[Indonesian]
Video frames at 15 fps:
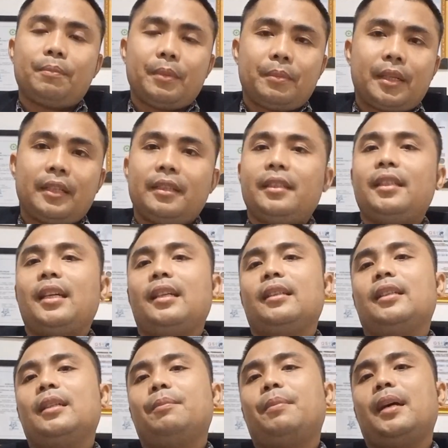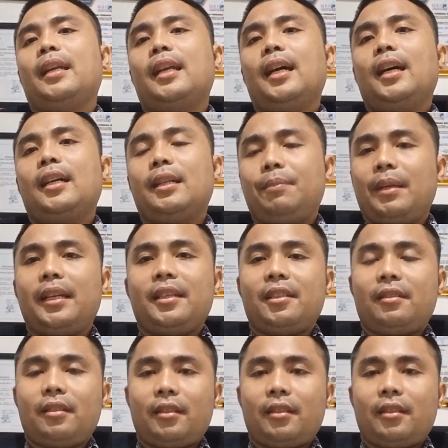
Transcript: pemberhentian kepada kepala desa